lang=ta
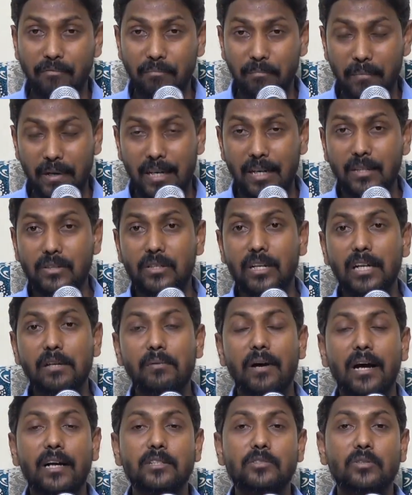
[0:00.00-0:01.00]
மிக
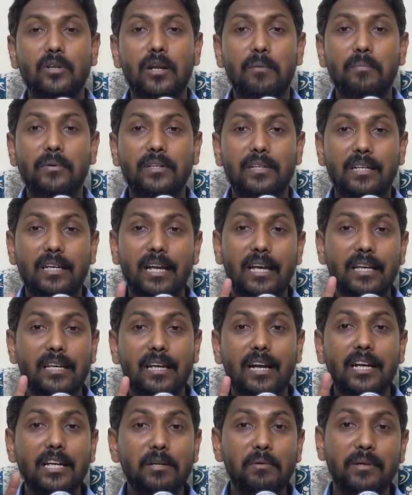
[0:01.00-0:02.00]
தெளிவாக சொல்லப்பட்டிருக்கிற
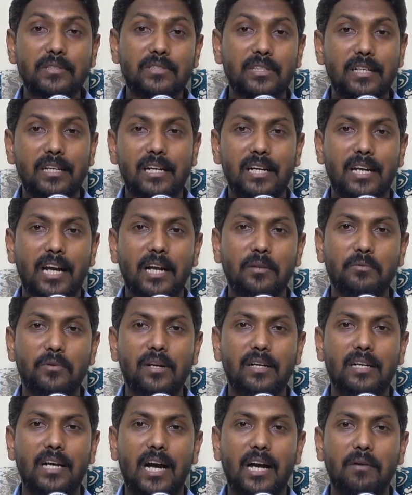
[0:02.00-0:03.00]
இரண்டு வசனங்களை நான்
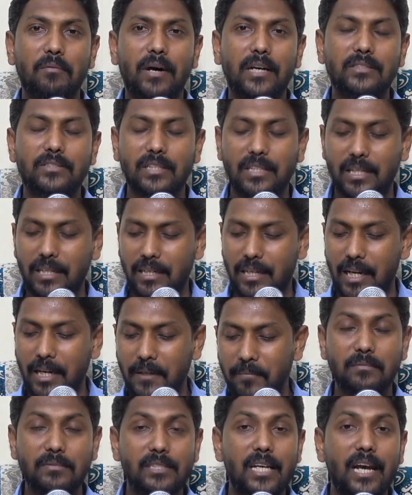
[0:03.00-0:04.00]
உங்களுக்காக வாசிக்கின்றேன்
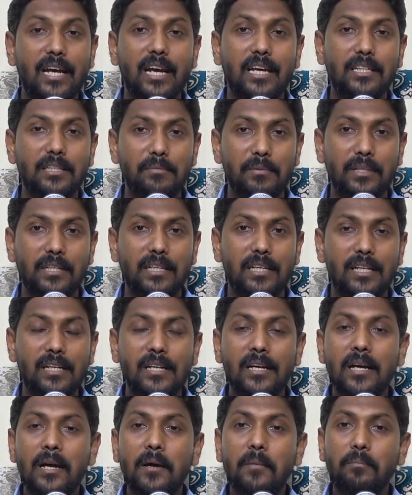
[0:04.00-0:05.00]
நியாயாதிபதிகள்
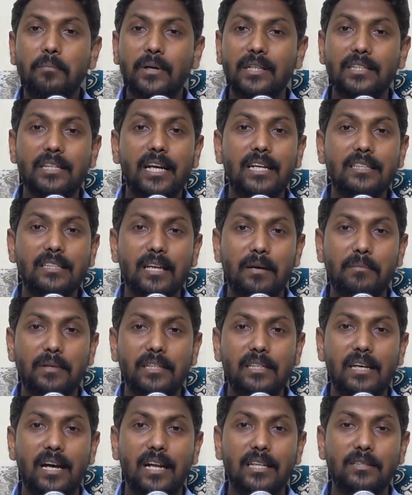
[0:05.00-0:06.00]
பதினைந்தாம்
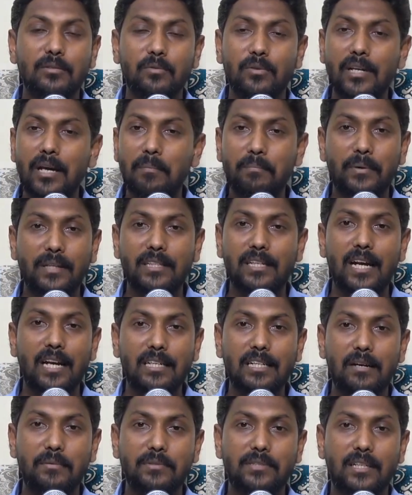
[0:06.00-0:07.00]
அதிகாரத்தினுடைய
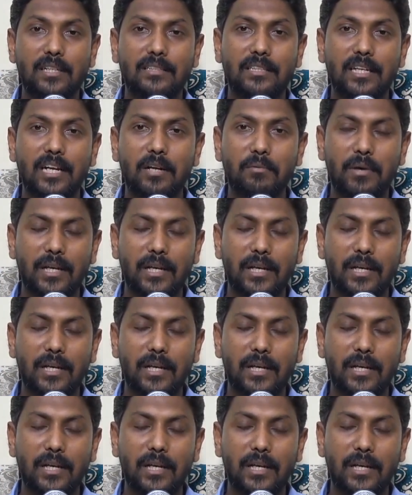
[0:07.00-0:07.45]
பதினான்காம் வசனத்தை நான்